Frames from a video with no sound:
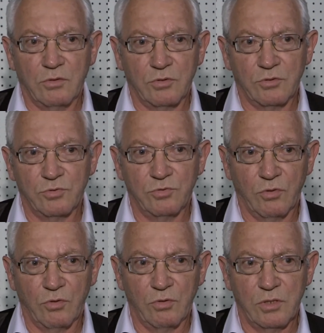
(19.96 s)

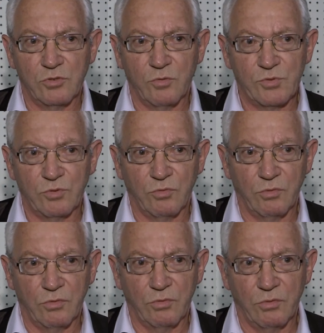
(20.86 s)
sur les options
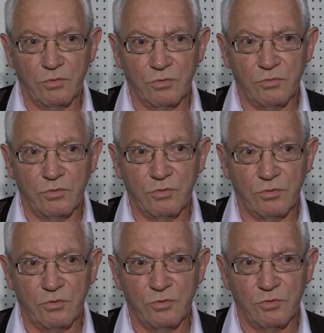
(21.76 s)

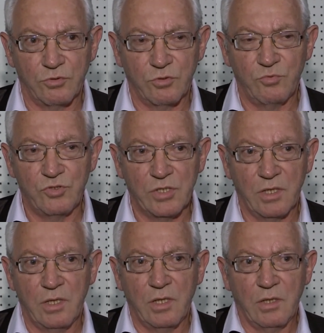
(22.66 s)
de, ce budget,
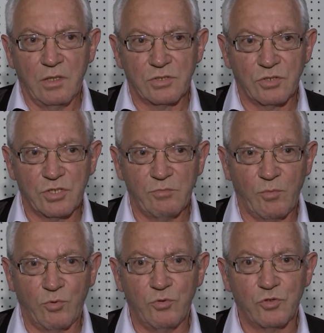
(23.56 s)
essentiellement
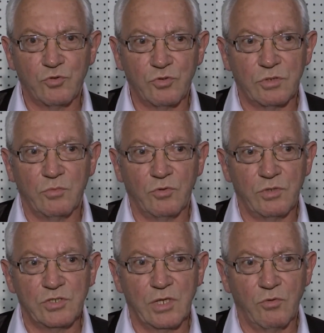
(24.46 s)
pour deux choses. Bon,
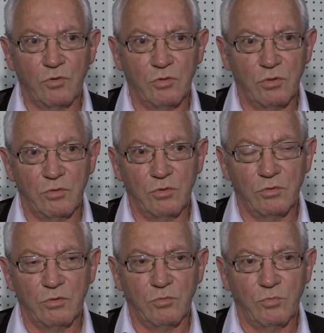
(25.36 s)
déjà, donc le,
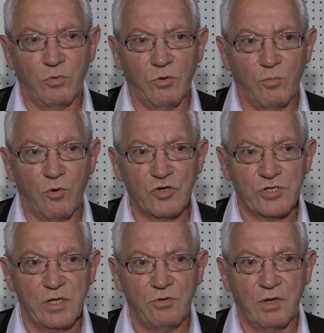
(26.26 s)
le
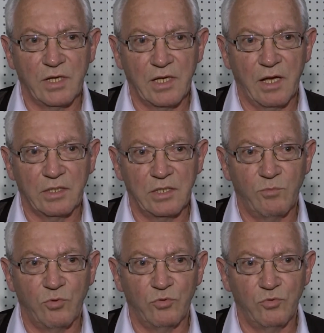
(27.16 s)
projet de la gare qui,
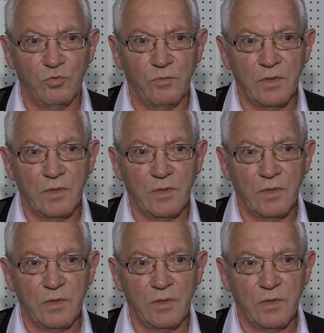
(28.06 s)
pour nous,